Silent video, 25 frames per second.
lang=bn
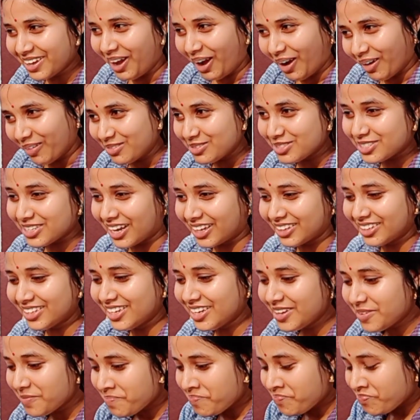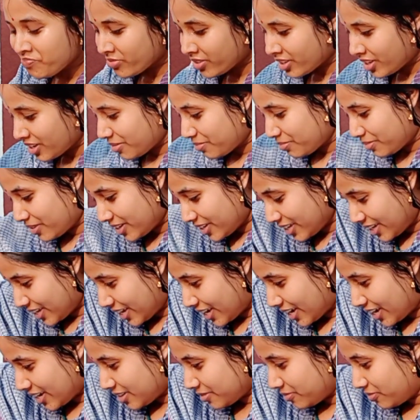আমি ছাদে মানে
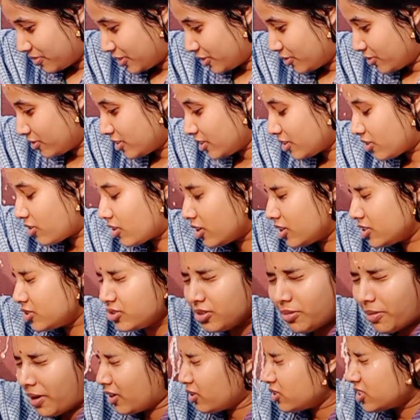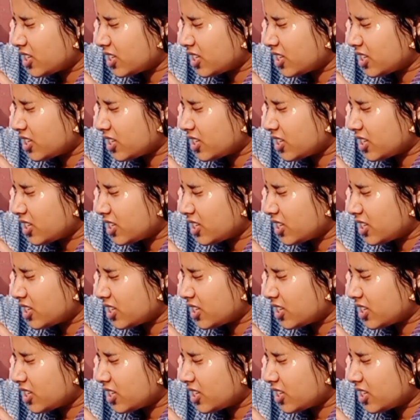এর ভিডিওটা করার জন্য আগে